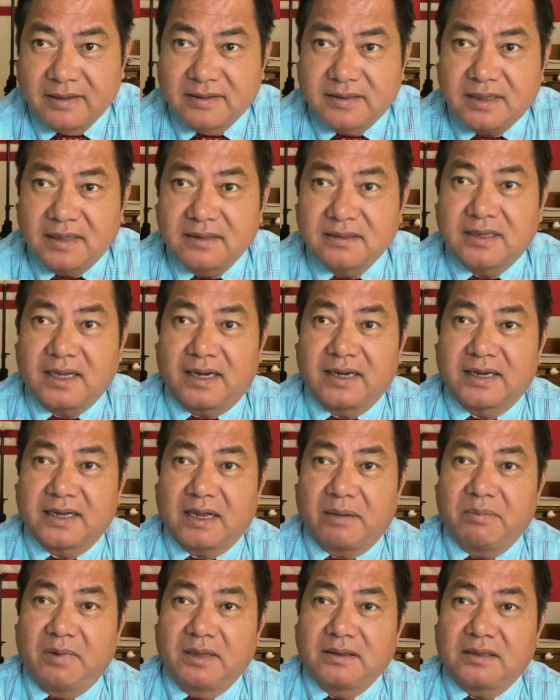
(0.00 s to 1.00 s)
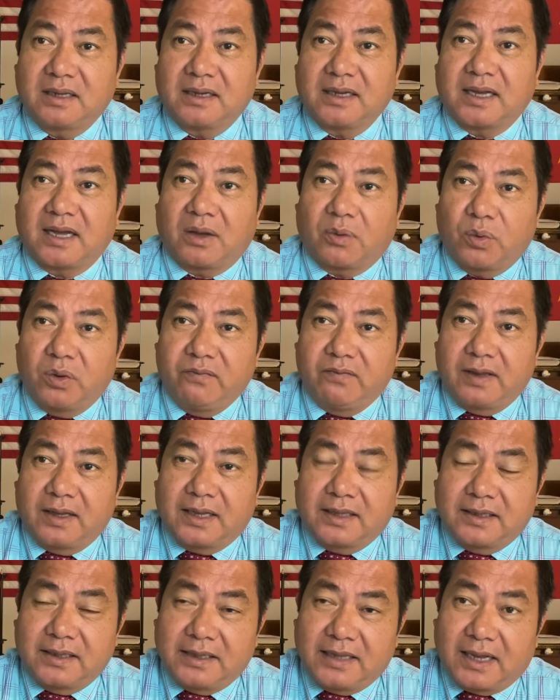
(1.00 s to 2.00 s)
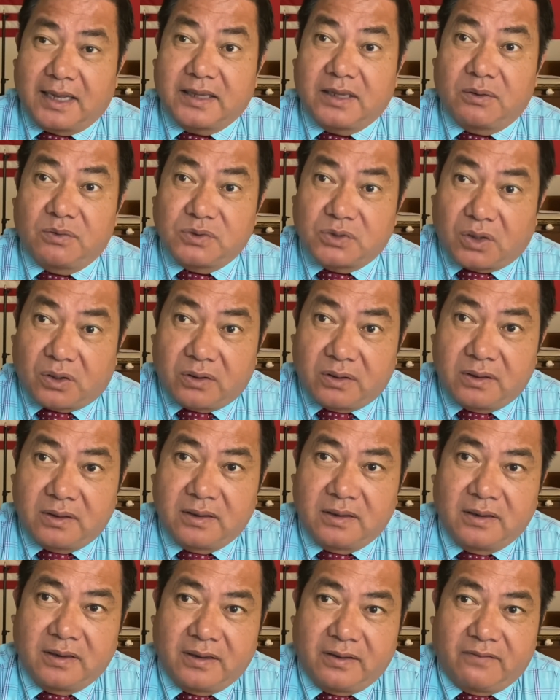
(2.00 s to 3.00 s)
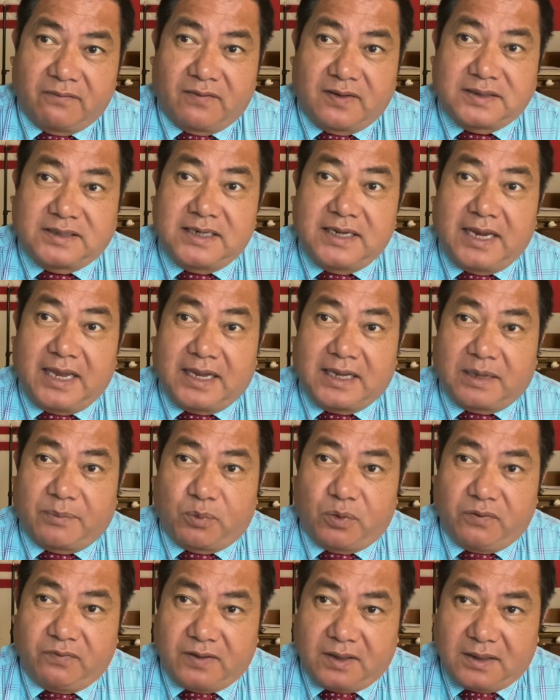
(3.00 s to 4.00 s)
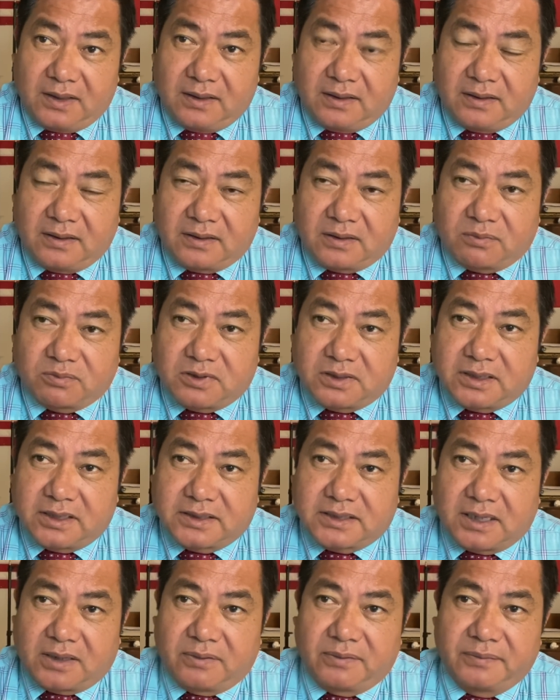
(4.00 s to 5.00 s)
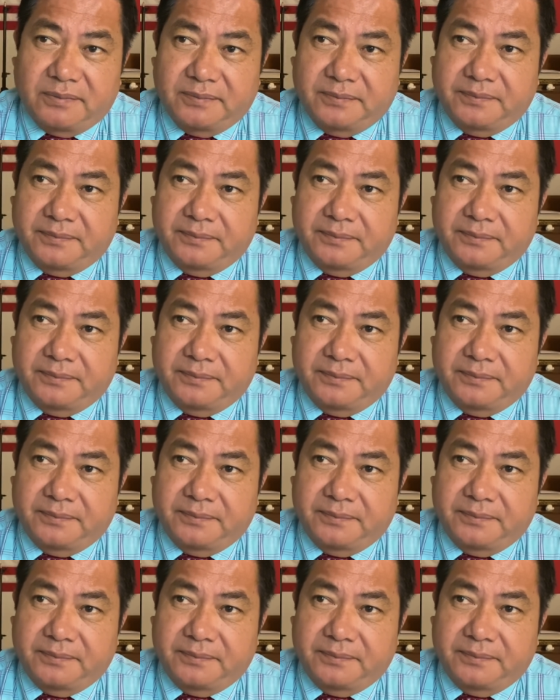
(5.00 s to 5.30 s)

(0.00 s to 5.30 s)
Chân thành cảm ơn tất cả quý vị khán thính giả theo dõi và xin hẹn gặp quý vị trong chương trình sau.